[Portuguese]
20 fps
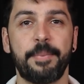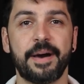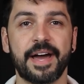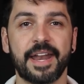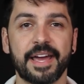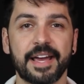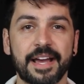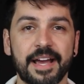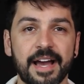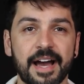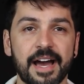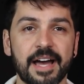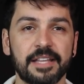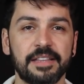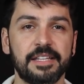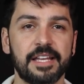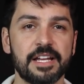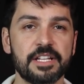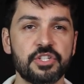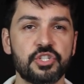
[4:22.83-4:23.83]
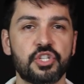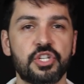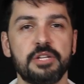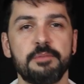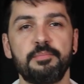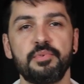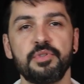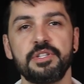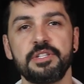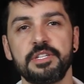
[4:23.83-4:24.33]
para cada
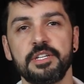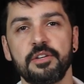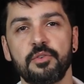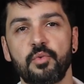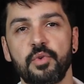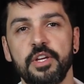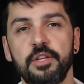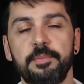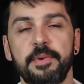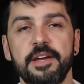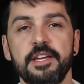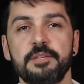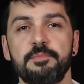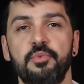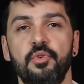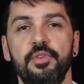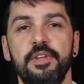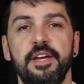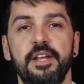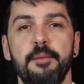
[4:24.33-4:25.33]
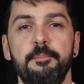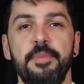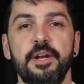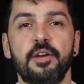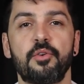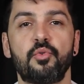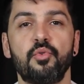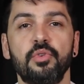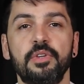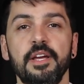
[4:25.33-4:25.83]
tipo de circuito para responder a
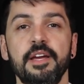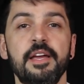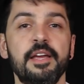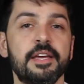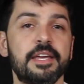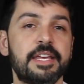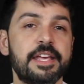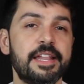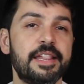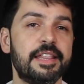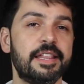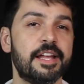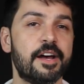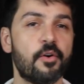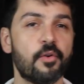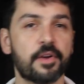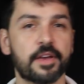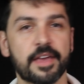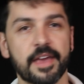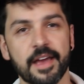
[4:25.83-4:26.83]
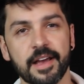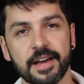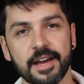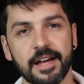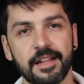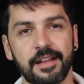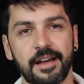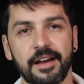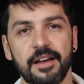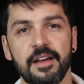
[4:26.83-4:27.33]
pergunta que não quer
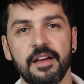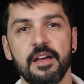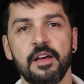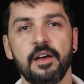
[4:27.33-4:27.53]
calar.